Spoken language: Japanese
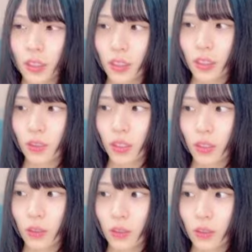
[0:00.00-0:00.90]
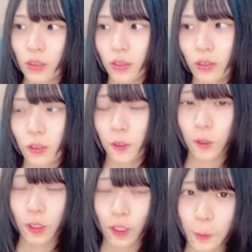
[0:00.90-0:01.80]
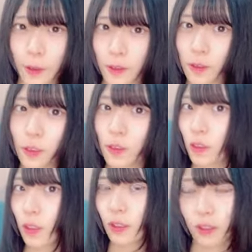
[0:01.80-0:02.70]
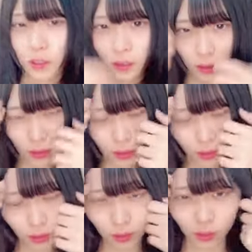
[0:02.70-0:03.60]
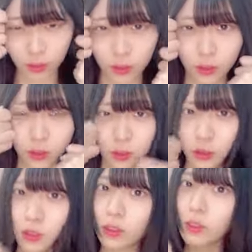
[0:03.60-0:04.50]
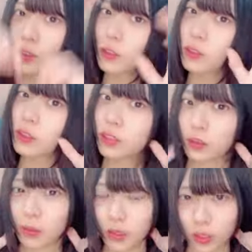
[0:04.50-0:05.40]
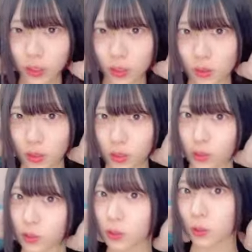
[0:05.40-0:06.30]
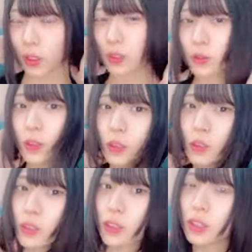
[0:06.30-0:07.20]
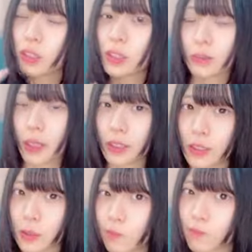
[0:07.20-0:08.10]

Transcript: 滝とか肉があれば作れるのかちょっといろいろ調べて今日はご飯を作る日にします